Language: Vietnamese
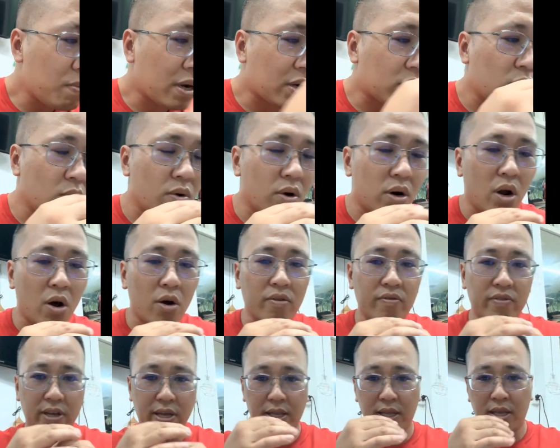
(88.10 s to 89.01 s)
mà tôi có nói
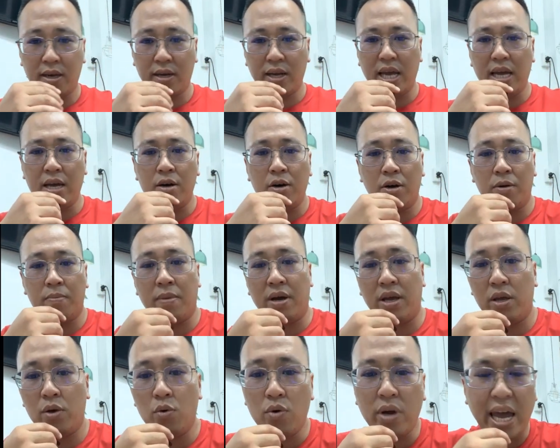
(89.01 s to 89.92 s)
về những cái người mà
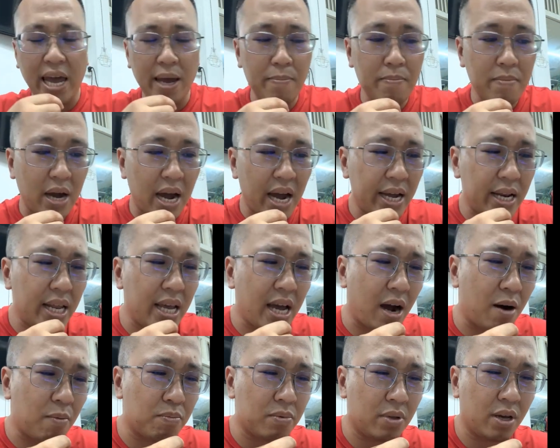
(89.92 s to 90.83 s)
yếu kém mà hay đi
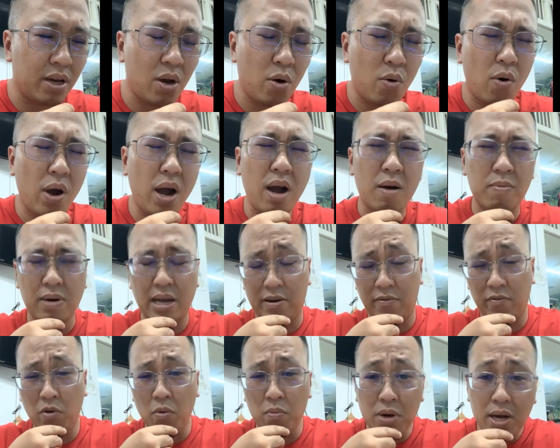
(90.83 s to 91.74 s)
học những cái khóa học
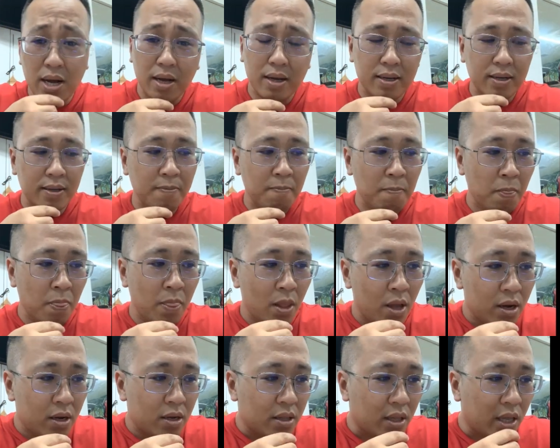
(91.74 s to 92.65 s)
hạnh phúc á
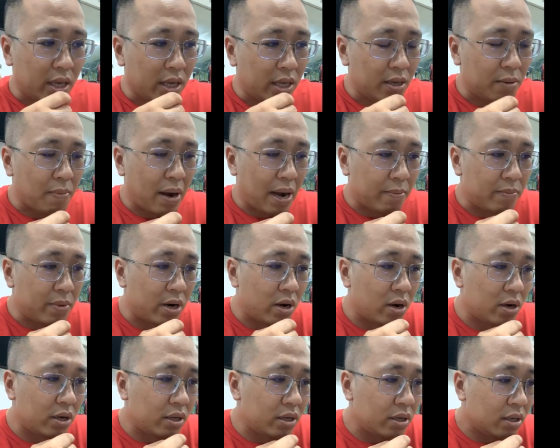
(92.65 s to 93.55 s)
thì bạn mới
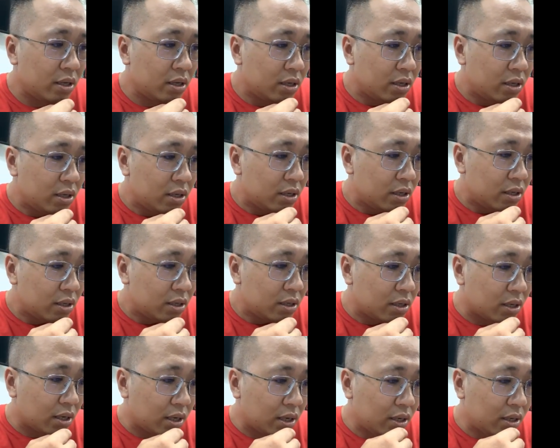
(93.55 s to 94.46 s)
nói
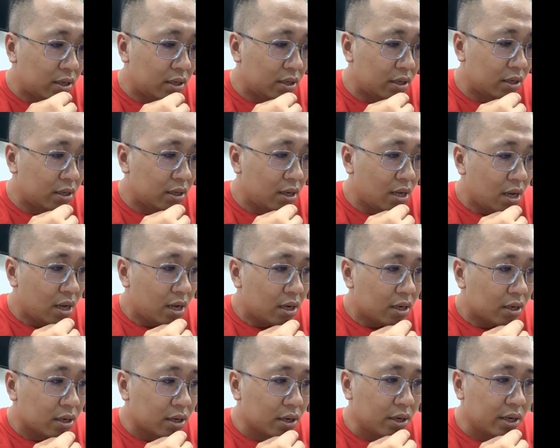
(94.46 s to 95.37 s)
à,
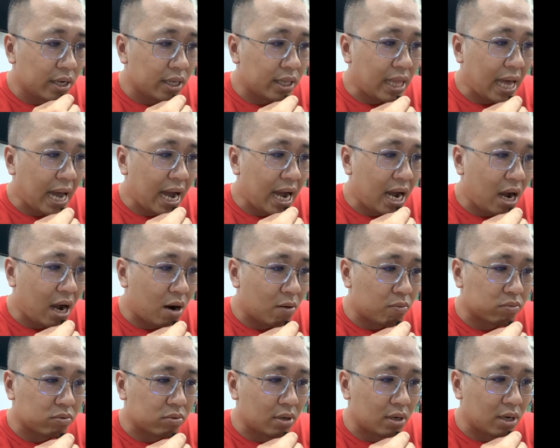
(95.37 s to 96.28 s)
người ta
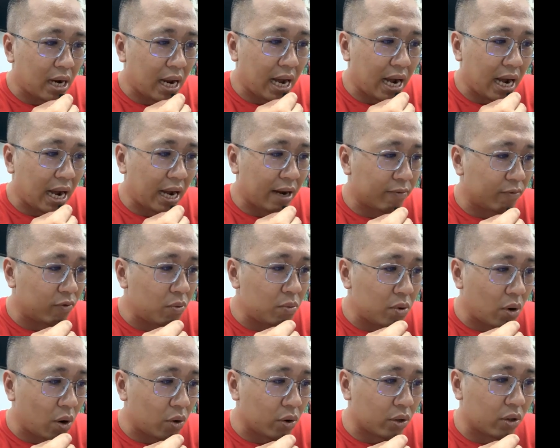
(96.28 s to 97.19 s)
học là hạnh phúc
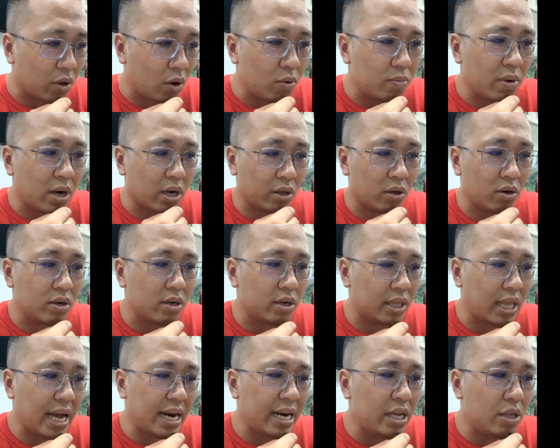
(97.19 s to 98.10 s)
rồi thôi mừng cho người
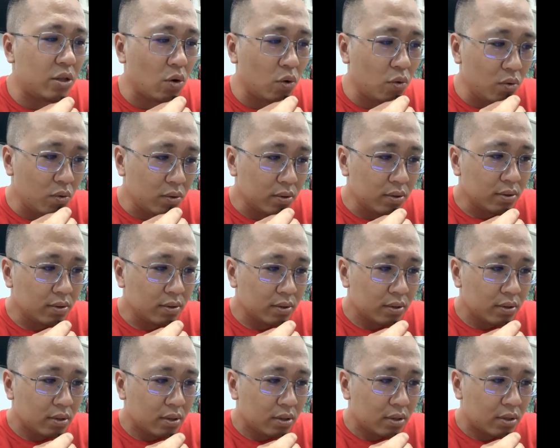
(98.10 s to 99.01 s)
ta đi chú
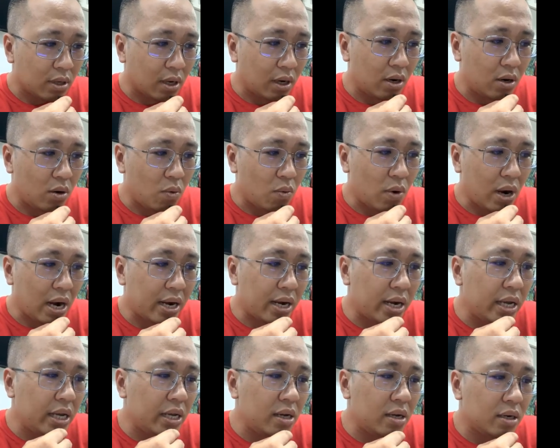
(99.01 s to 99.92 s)
đó quá
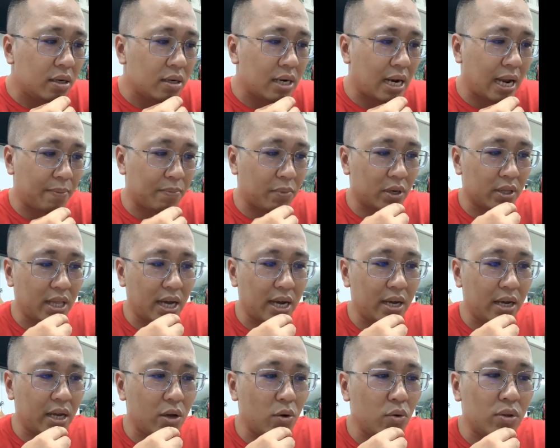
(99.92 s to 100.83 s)
khứ làm người
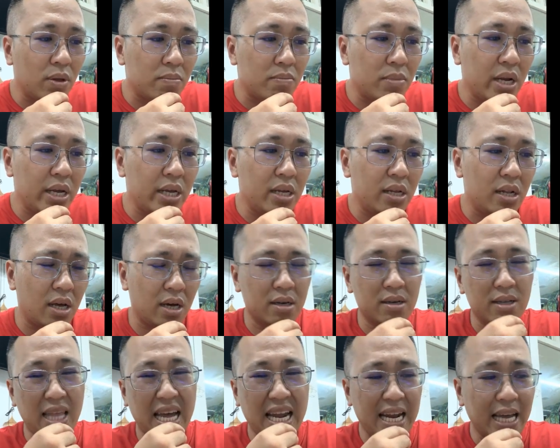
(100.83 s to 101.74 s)
ta yếu tâm lý là
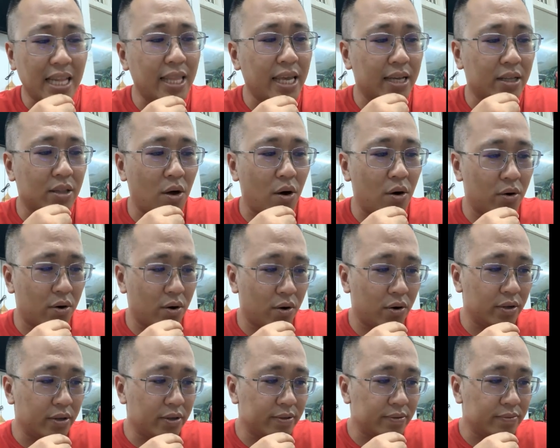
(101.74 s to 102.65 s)
người ta đã thiệt thòi rồi